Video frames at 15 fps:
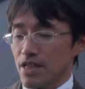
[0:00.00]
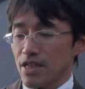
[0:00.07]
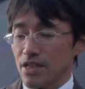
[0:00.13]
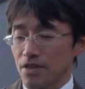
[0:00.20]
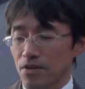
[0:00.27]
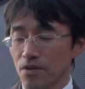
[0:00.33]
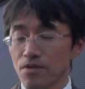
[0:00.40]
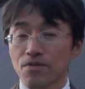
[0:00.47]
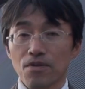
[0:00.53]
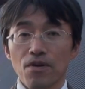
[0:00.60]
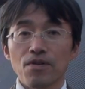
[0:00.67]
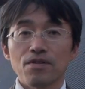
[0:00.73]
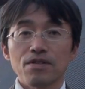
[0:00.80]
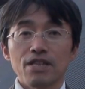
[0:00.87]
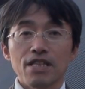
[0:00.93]
え本
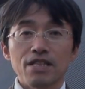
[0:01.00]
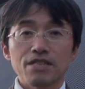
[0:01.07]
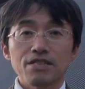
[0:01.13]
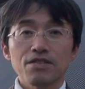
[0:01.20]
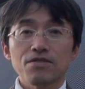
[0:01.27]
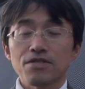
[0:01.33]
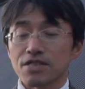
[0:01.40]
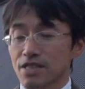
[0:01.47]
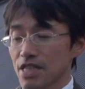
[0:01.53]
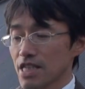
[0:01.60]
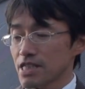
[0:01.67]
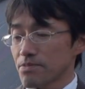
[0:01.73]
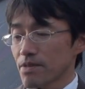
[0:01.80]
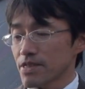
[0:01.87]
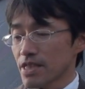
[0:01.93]
を、えちょっと持
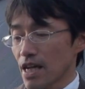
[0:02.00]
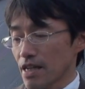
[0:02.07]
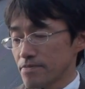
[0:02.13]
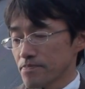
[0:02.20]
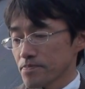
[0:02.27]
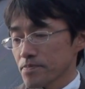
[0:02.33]
参しました